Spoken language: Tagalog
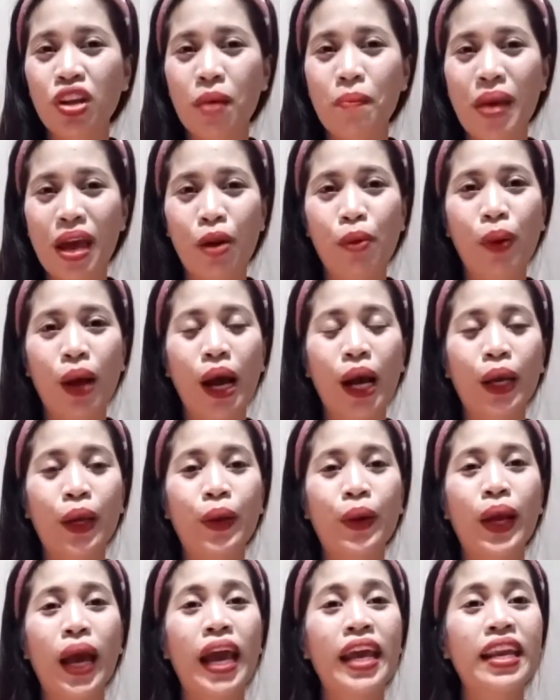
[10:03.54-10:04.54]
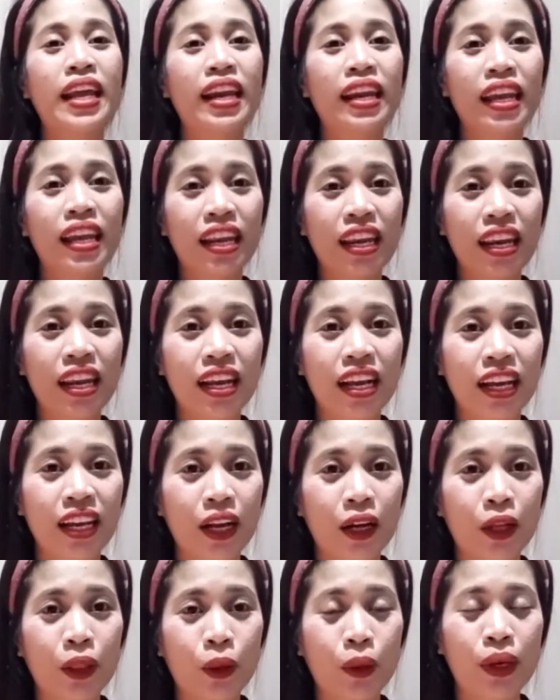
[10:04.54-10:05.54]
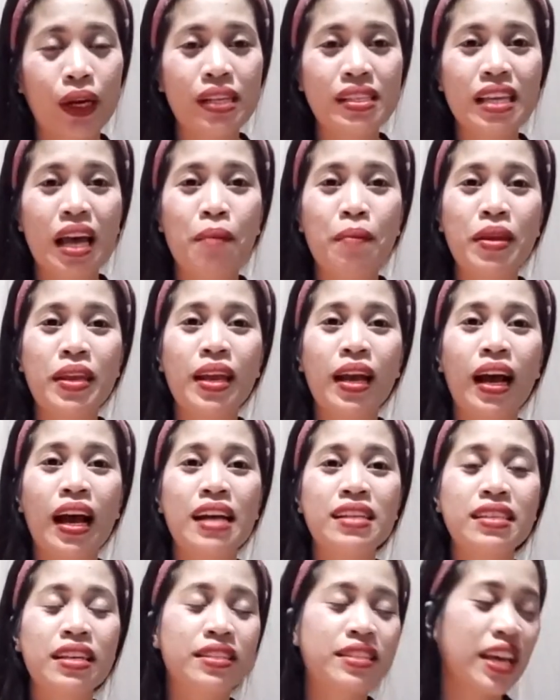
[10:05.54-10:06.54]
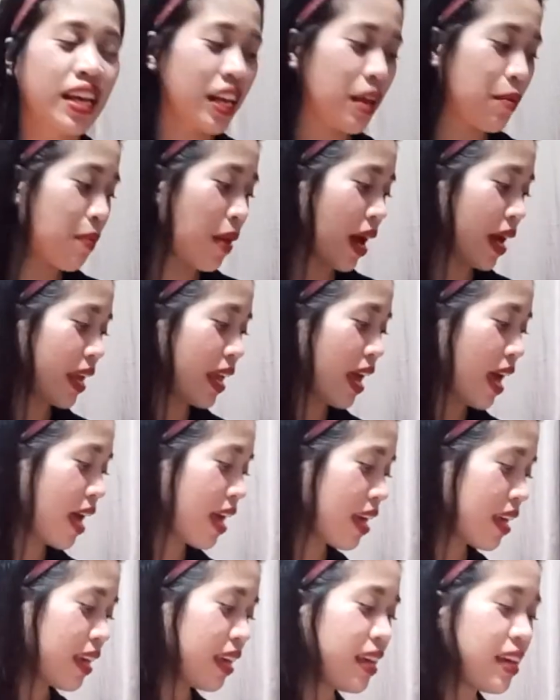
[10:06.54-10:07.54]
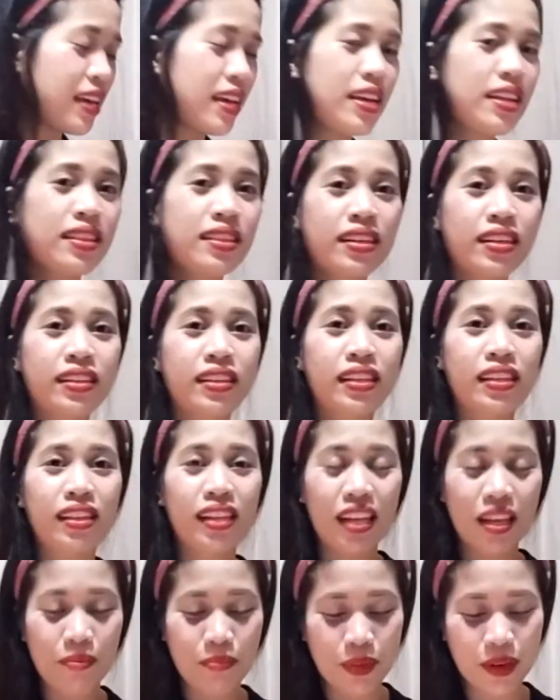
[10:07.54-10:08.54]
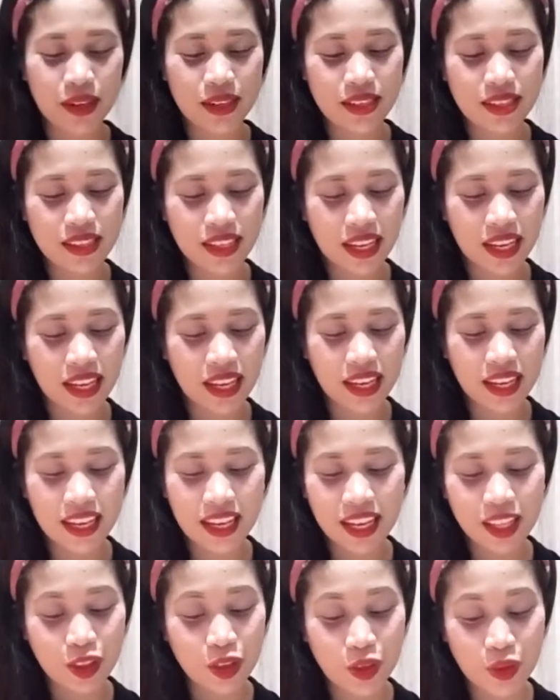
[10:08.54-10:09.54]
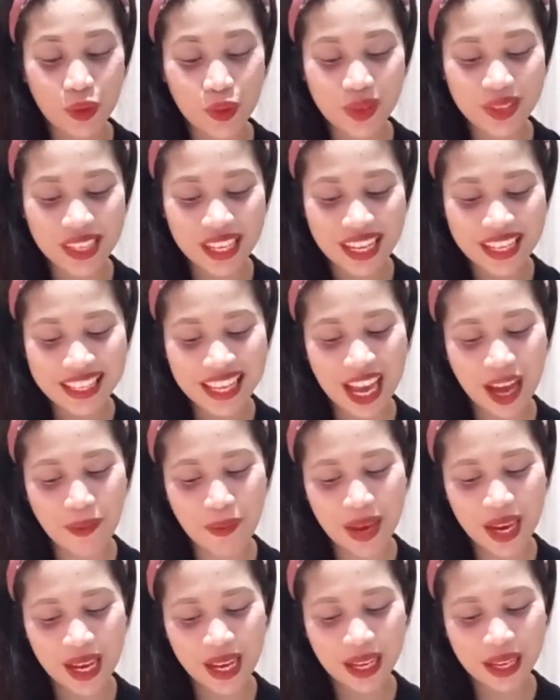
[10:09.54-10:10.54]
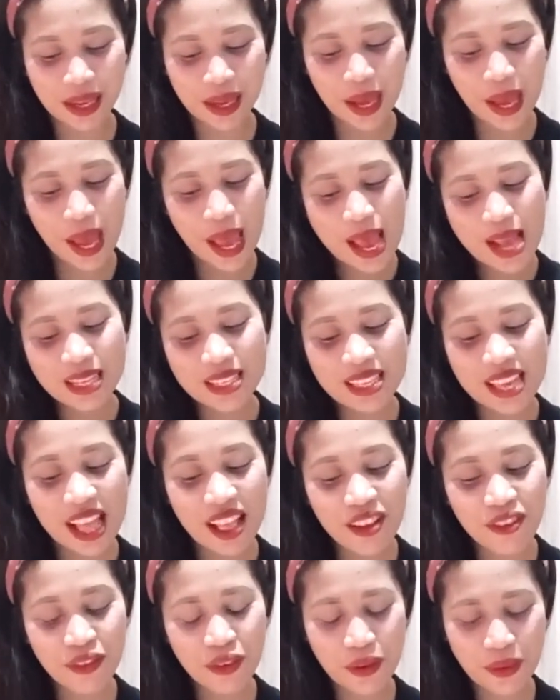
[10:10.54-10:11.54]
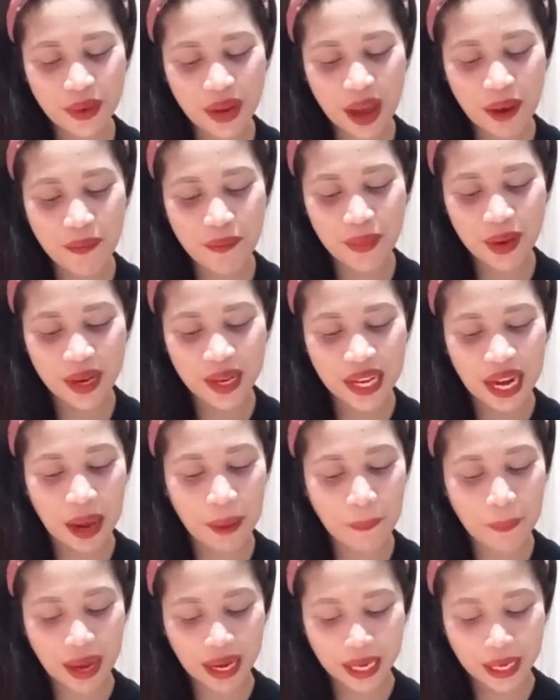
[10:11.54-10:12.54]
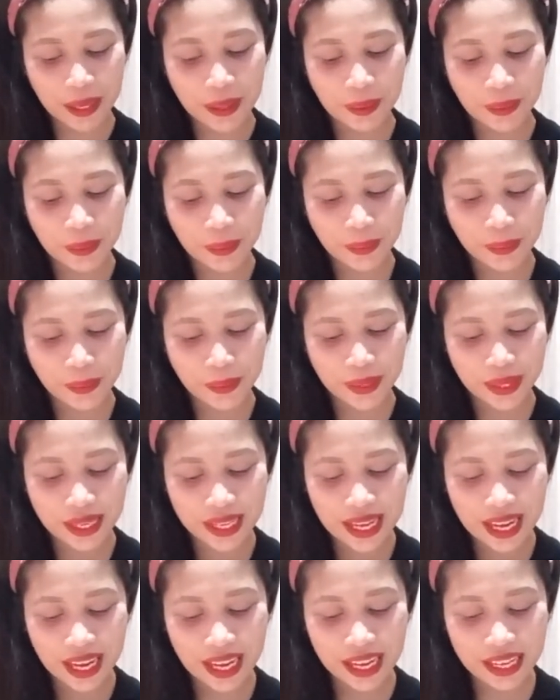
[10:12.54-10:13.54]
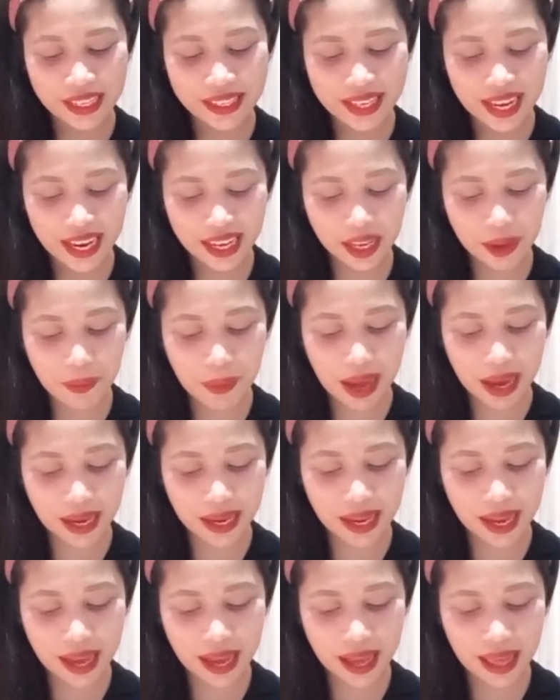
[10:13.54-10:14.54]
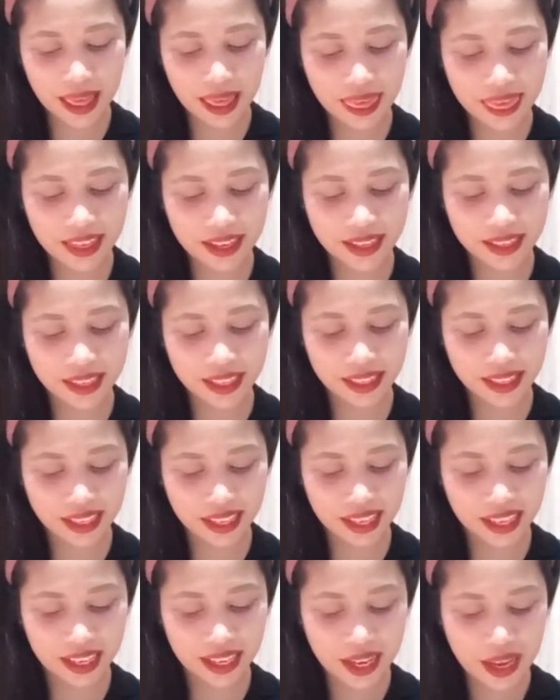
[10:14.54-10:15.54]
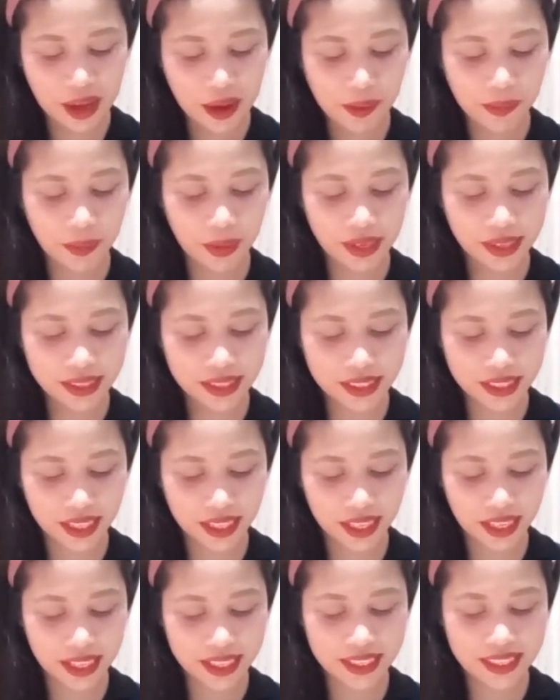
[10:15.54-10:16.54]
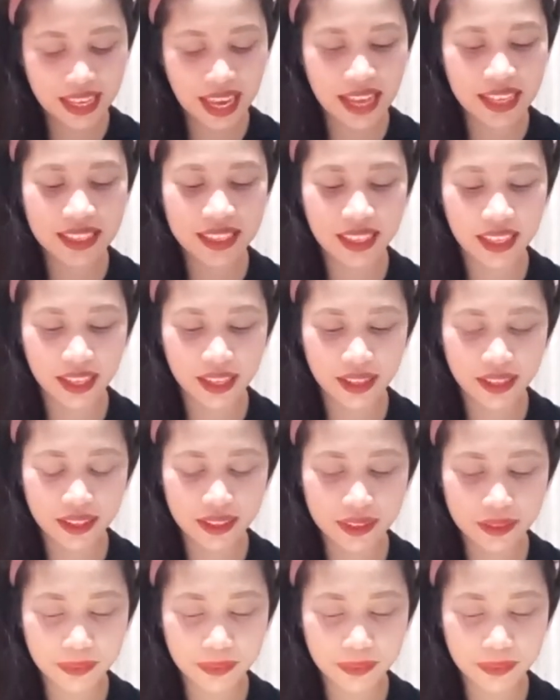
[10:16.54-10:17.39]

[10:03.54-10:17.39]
na meron ka ngayon, ay naririnig ka ng Lord. Ang sabi niya nga sa Jeremiah 33 verse 3, ito yung sinasabing phone number ng Panginoon. In Jeremiah 33 verse 3, it says here,